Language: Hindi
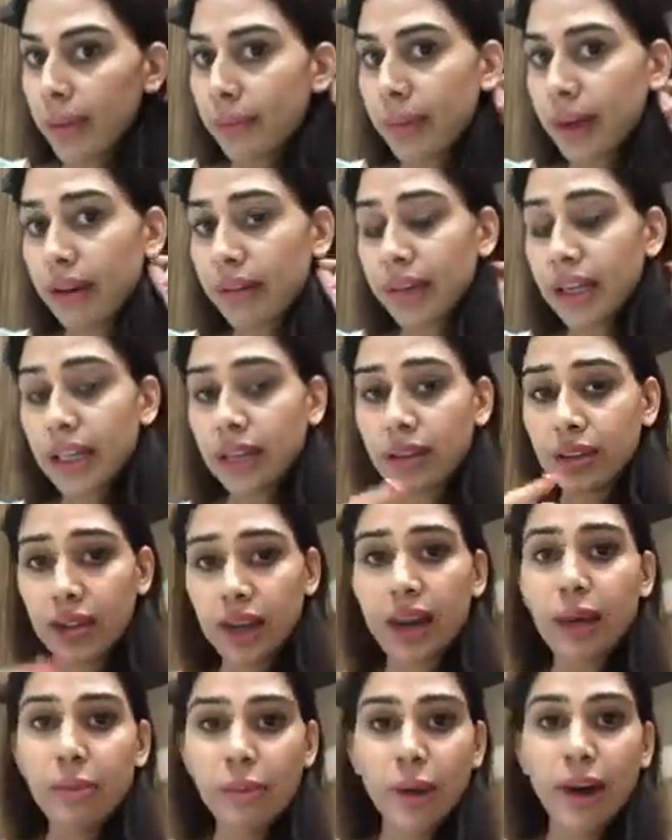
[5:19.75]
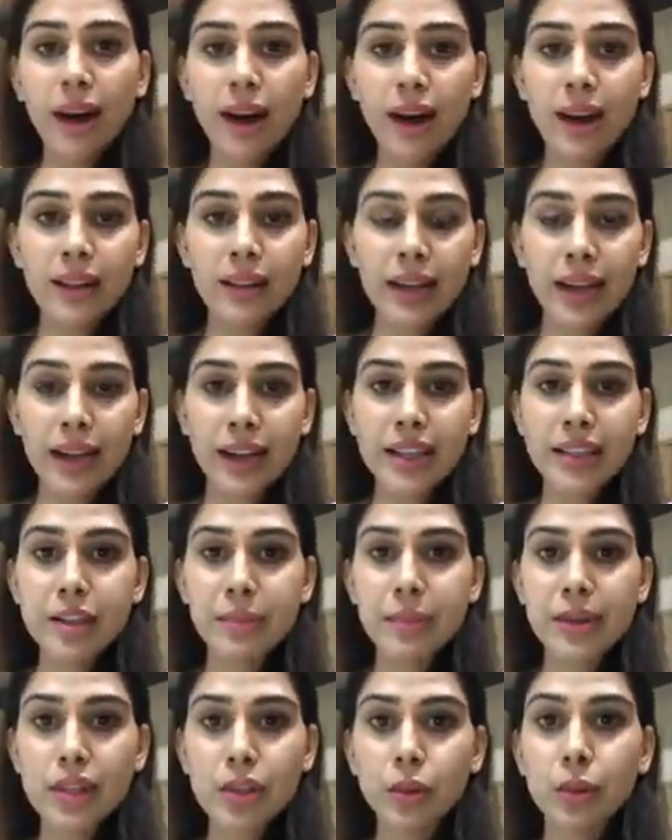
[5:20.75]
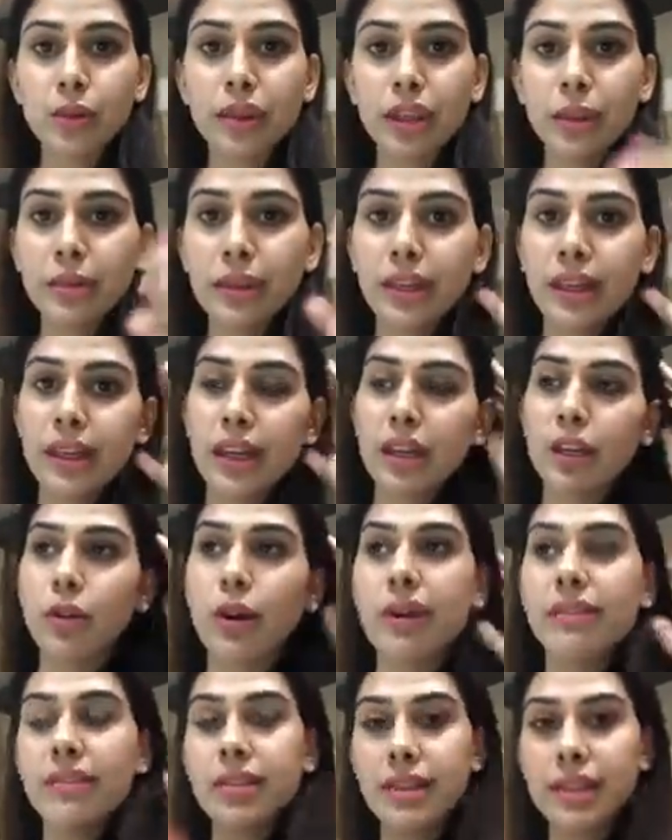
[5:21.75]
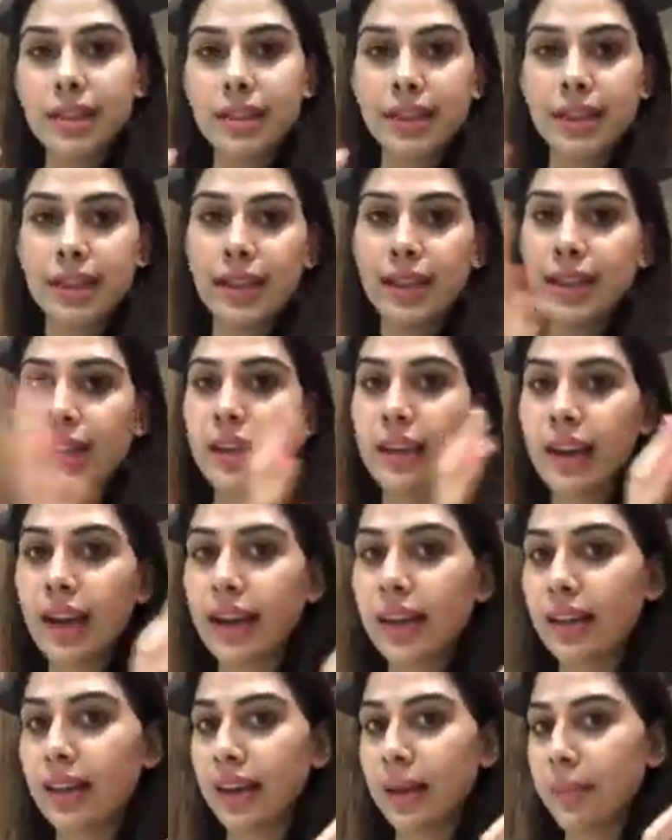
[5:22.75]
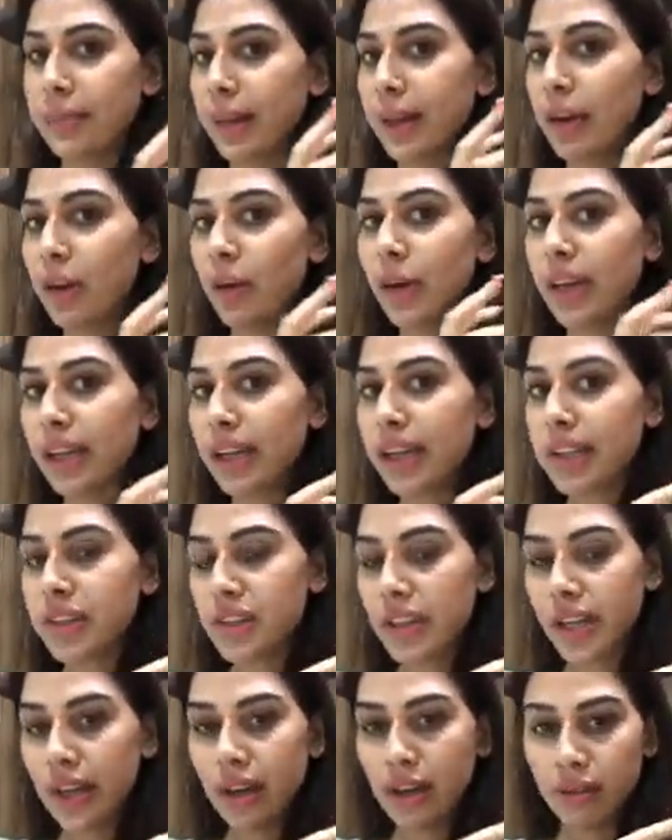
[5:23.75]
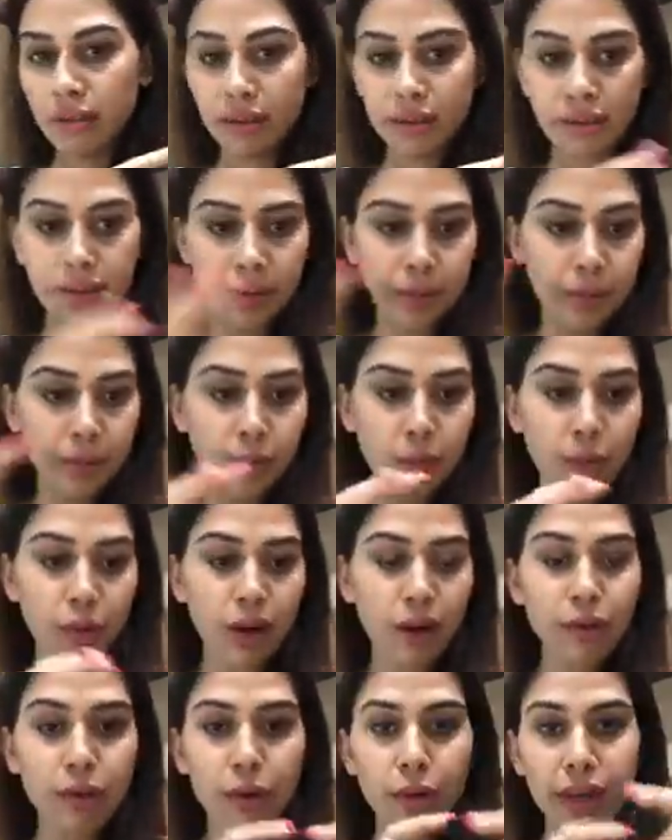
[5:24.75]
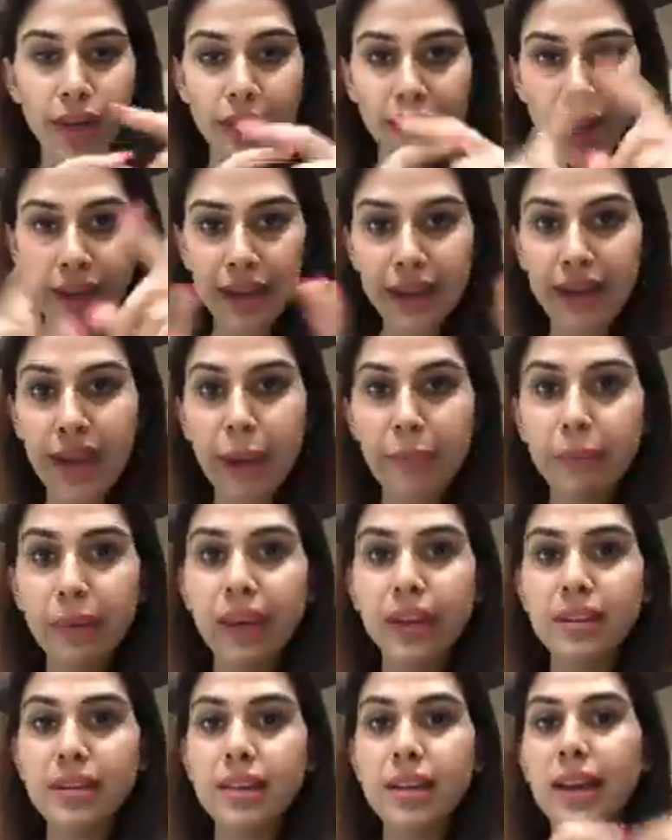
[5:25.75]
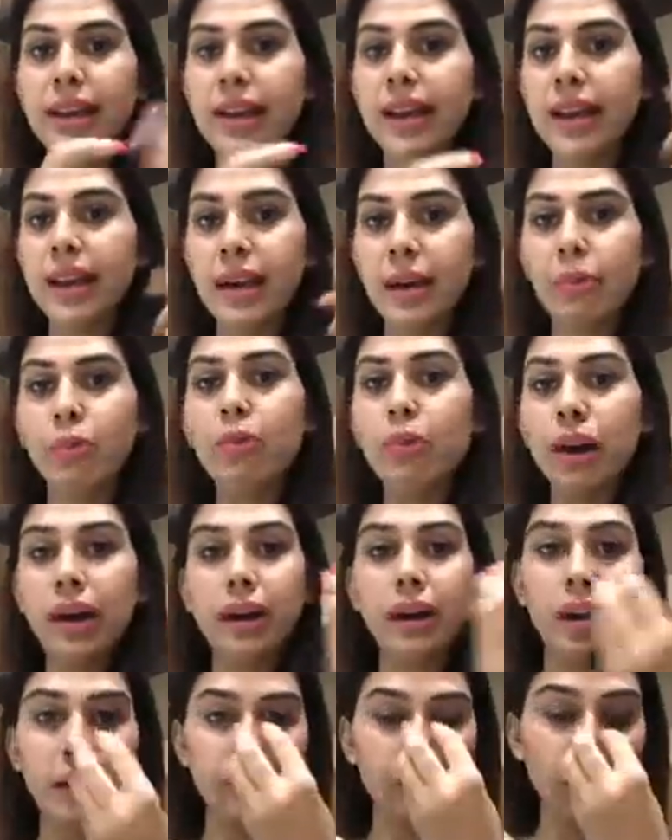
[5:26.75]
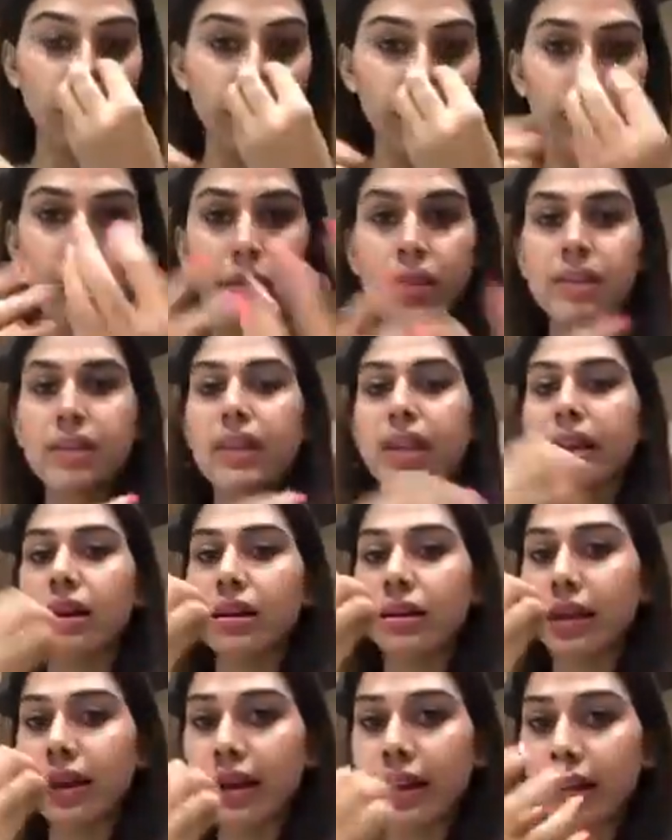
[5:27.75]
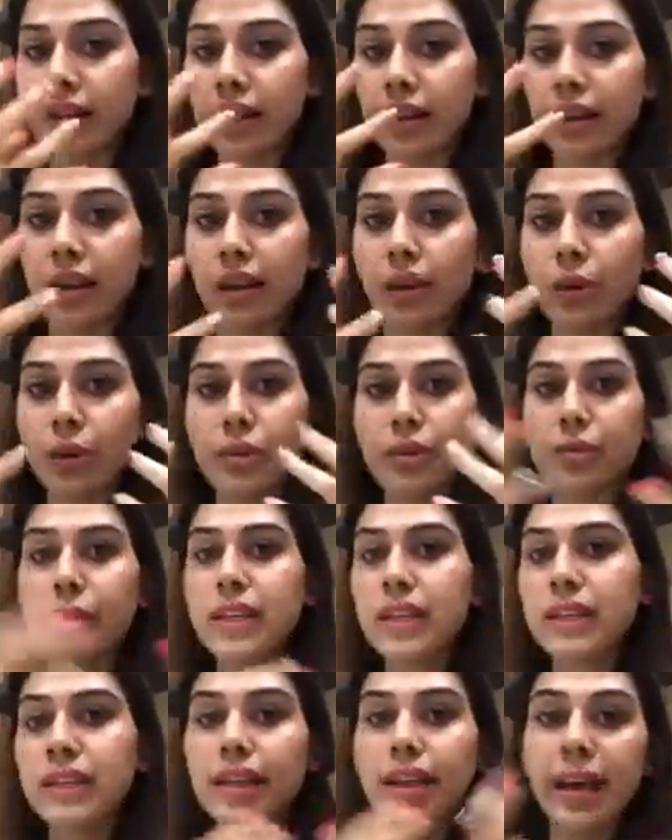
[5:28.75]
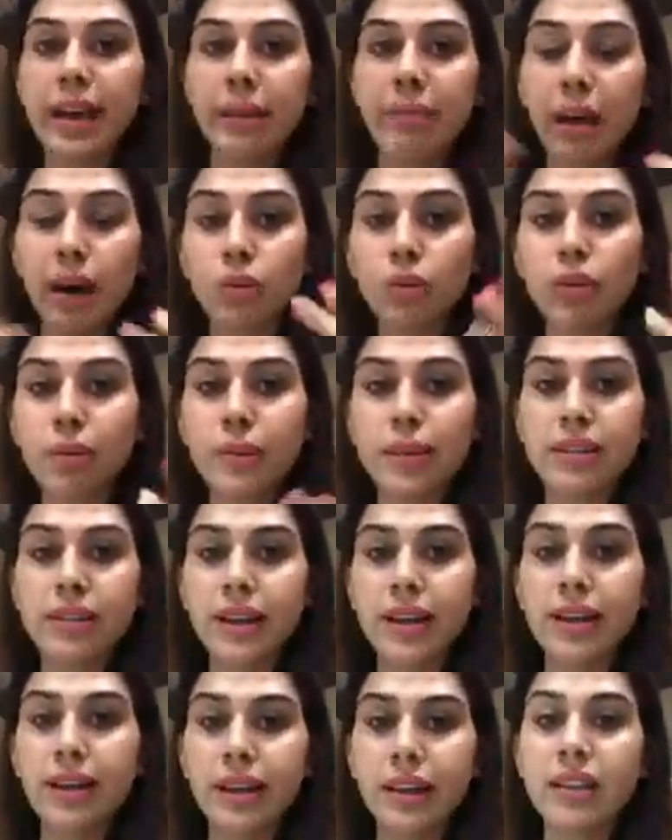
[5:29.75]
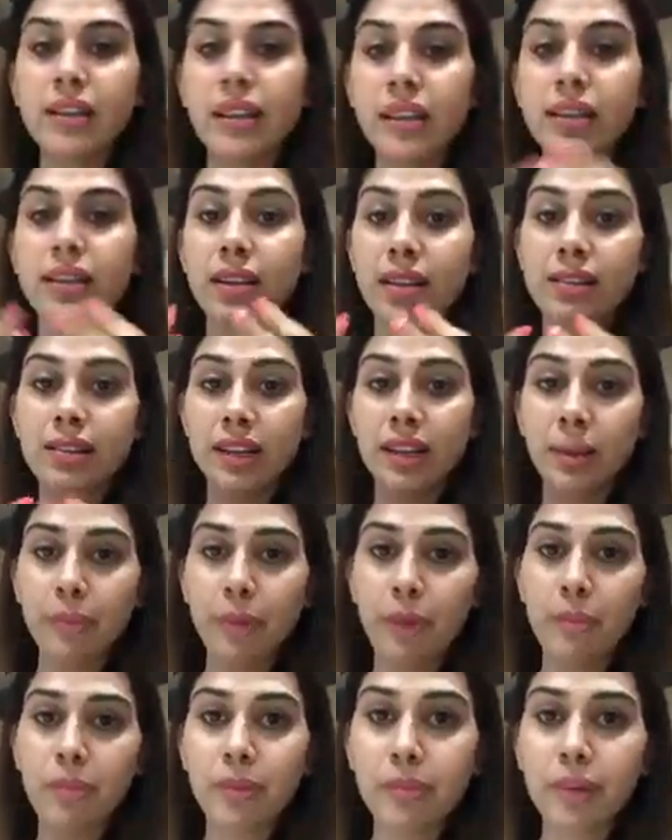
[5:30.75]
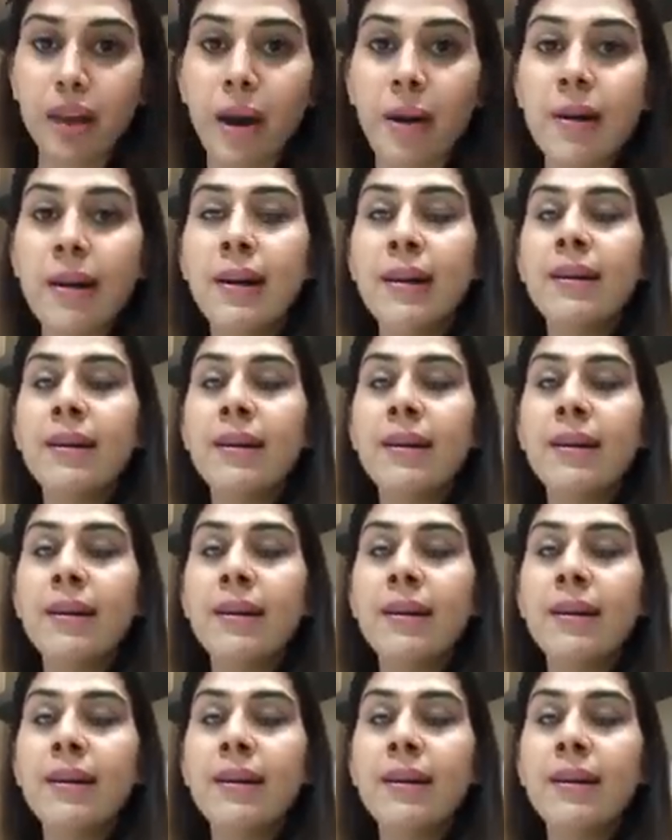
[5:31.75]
मतलब इतना बुरा हाल था कि जब मैं सोती भी थी ना तो आई वॉज लिटरली लाइक के पिल्लो के नीचे पूरा वो लेके नैपकिन लेके एंड पूरा टाइम वो म्यूकस निकलता रहता था नोज में से एंड माउथ में से इत, इतना ज़्यादा प्रॉब्लम था